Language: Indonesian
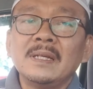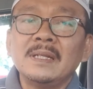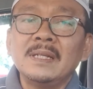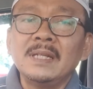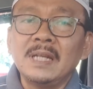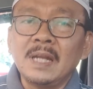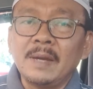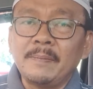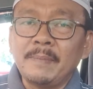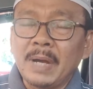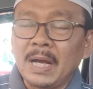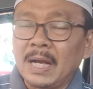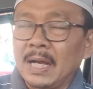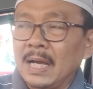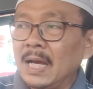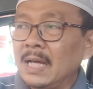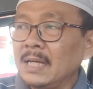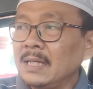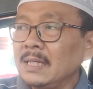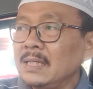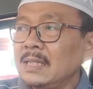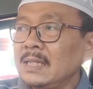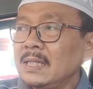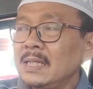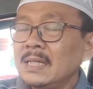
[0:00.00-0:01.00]

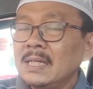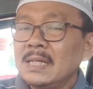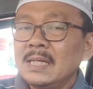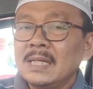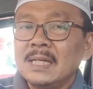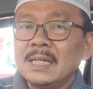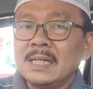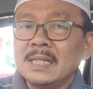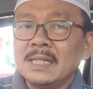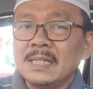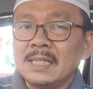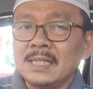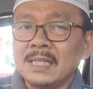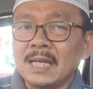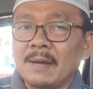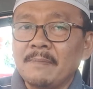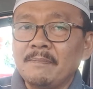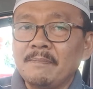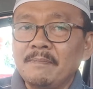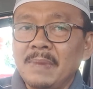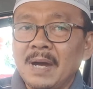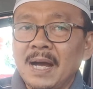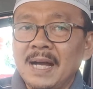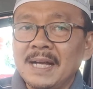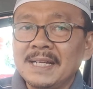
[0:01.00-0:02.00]
Dinamakan
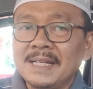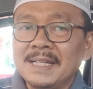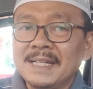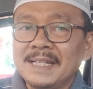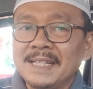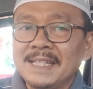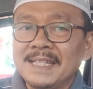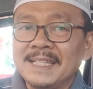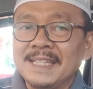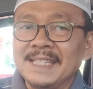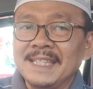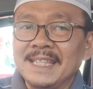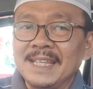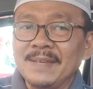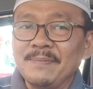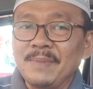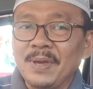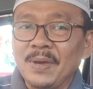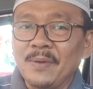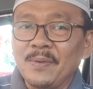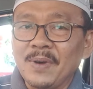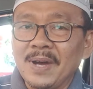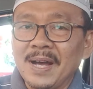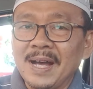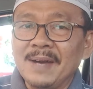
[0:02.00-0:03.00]
cabang
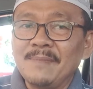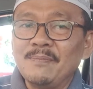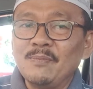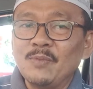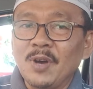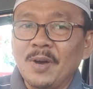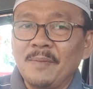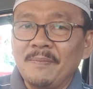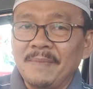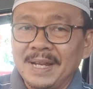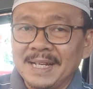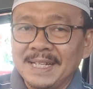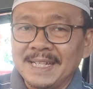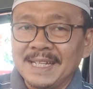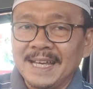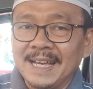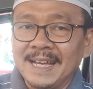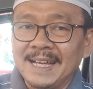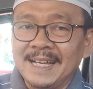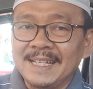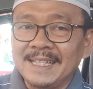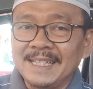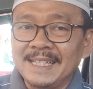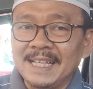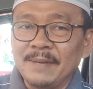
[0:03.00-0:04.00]
istimewa
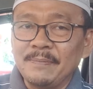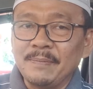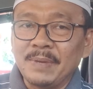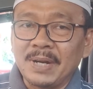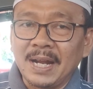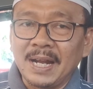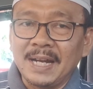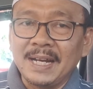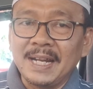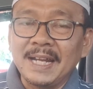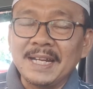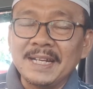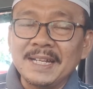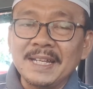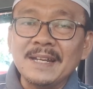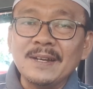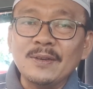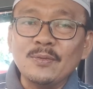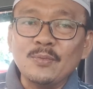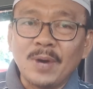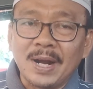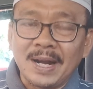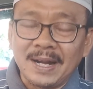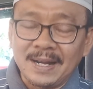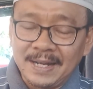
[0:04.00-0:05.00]
Muhammadiyah yang berada di
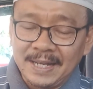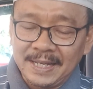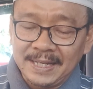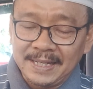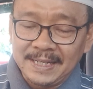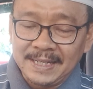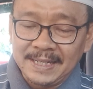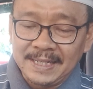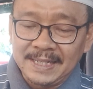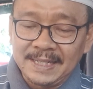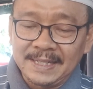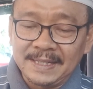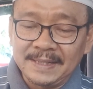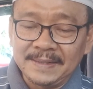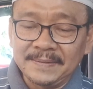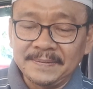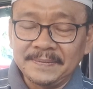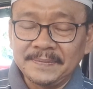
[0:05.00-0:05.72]
luar negeri.